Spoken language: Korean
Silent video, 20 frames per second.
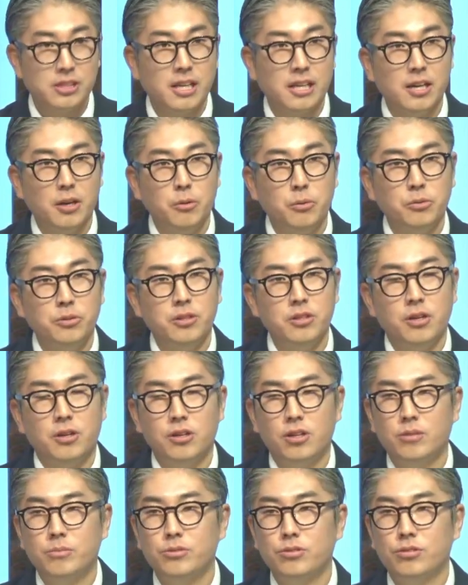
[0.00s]
제가 오늘
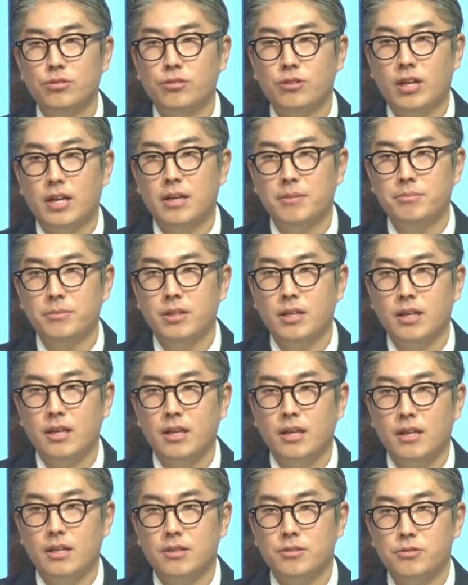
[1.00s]
여러분들과
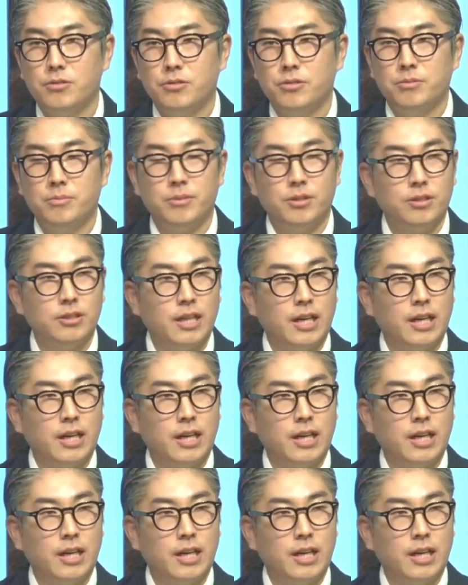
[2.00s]
함께 좀 어,